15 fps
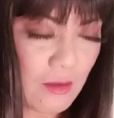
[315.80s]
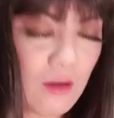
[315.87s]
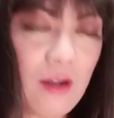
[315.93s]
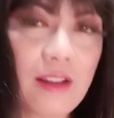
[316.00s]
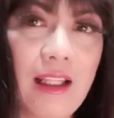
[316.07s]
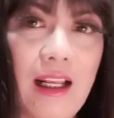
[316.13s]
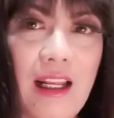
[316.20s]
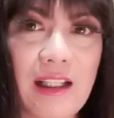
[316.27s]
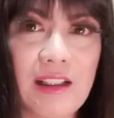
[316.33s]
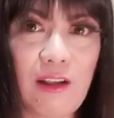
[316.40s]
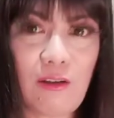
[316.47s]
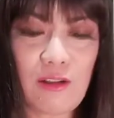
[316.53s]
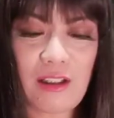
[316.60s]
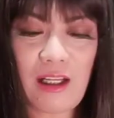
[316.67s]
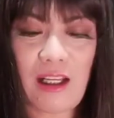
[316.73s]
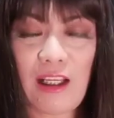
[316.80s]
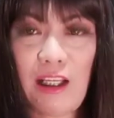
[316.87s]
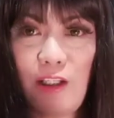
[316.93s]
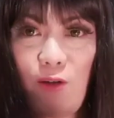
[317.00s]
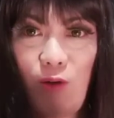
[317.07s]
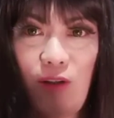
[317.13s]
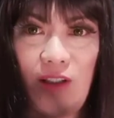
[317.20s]
Hortalesa ko siya
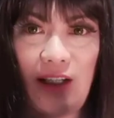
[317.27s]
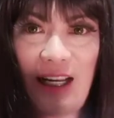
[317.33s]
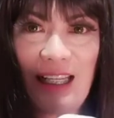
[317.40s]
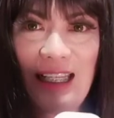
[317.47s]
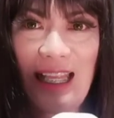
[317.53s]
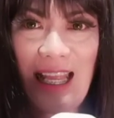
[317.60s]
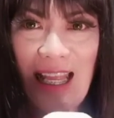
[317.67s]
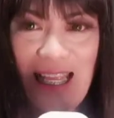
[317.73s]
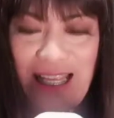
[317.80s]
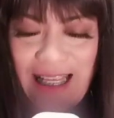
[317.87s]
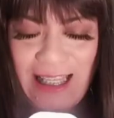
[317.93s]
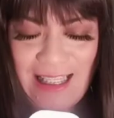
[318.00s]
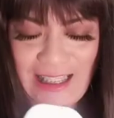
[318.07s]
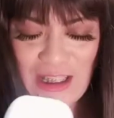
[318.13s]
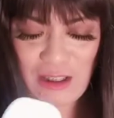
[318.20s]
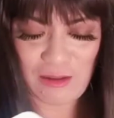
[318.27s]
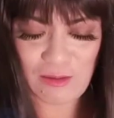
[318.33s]
in-order. Ayan.